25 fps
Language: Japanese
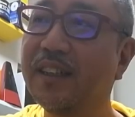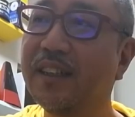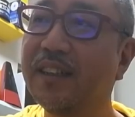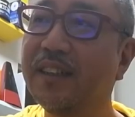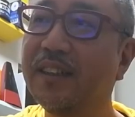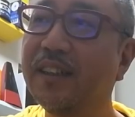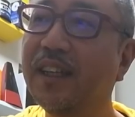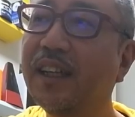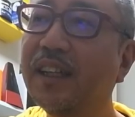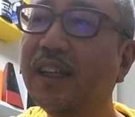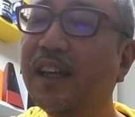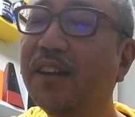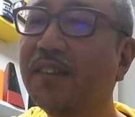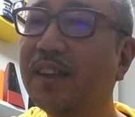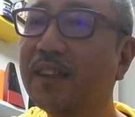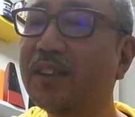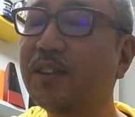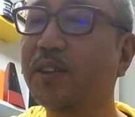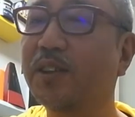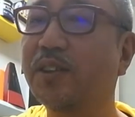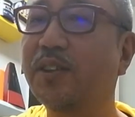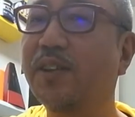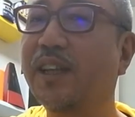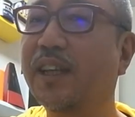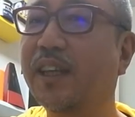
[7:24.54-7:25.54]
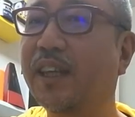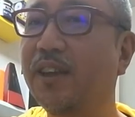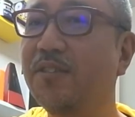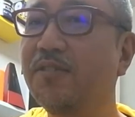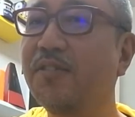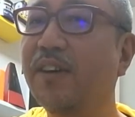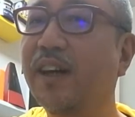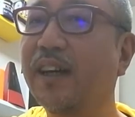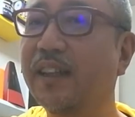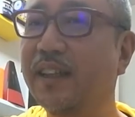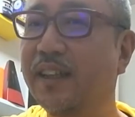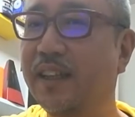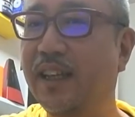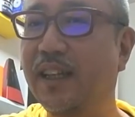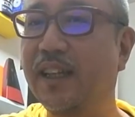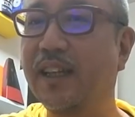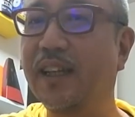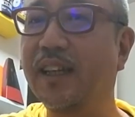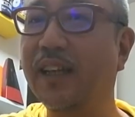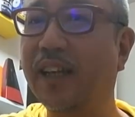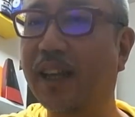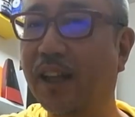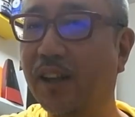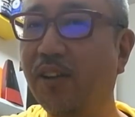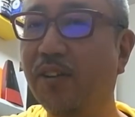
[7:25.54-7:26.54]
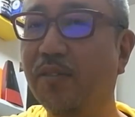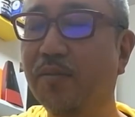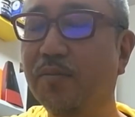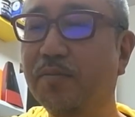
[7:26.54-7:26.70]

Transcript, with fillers: 7はちょっとだけ不安定なんだけど。